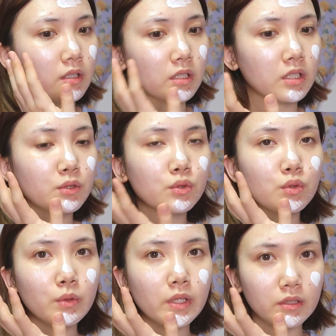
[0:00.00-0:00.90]

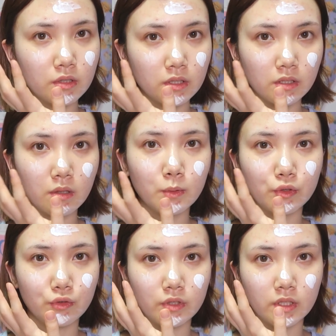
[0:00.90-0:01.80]
기초에서 느껴볼
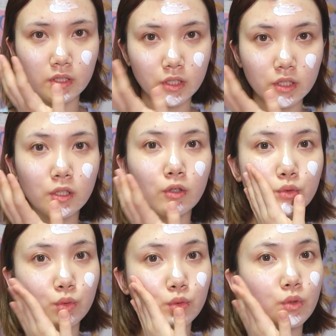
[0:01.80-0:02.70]
수 있는 그런
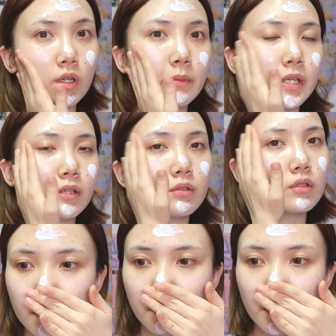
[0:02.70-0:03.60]
촉촉함이에요.
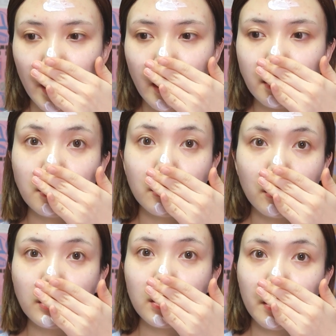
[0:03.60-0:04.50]
향은
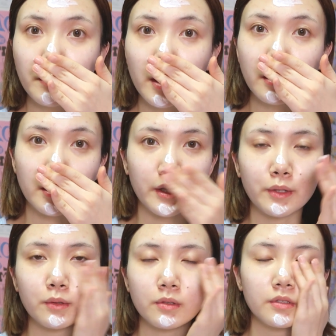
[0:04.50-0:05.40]
선크림 향이
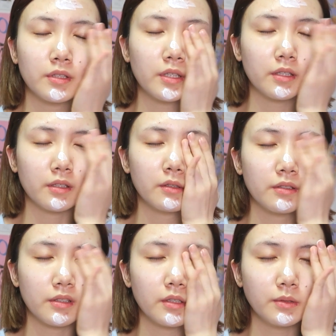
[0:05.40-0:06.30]
나요. 근데
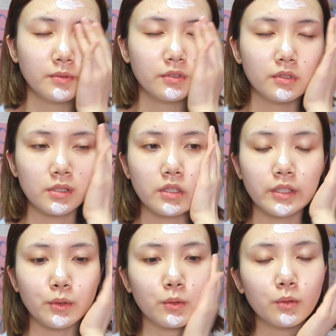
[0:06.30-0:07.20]

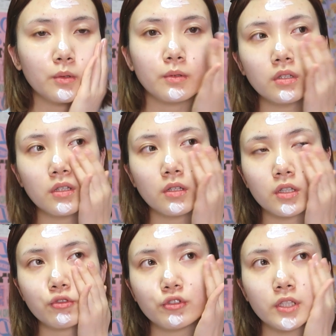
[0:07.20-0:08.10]
흡수시키고
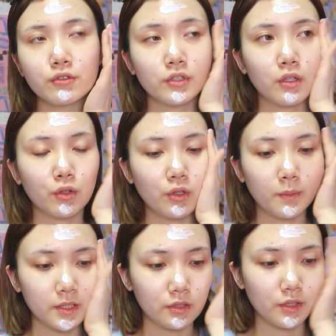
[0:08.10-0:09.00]
이렇게 투닥투닥
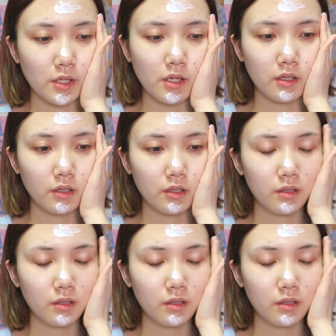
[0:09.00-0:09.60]
거려봤을 때